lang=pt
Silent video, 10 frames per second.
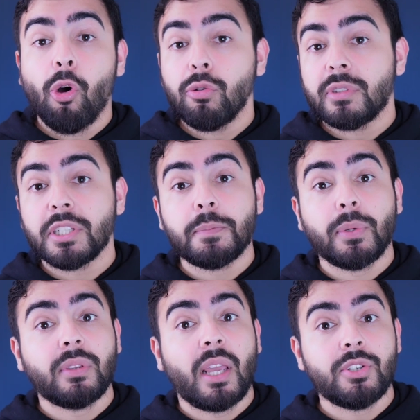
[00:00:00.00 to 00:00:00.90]
outras
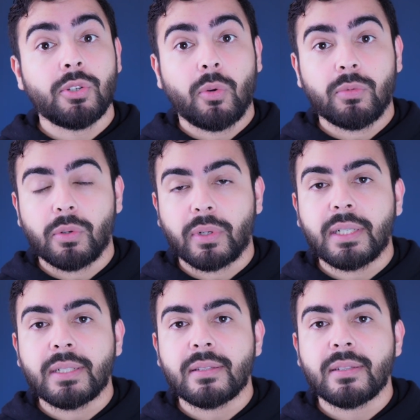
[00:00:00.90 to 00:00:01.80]
protegem contra o
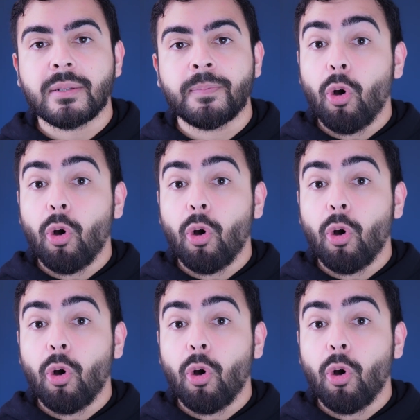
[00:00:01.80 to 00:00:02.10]
câncer,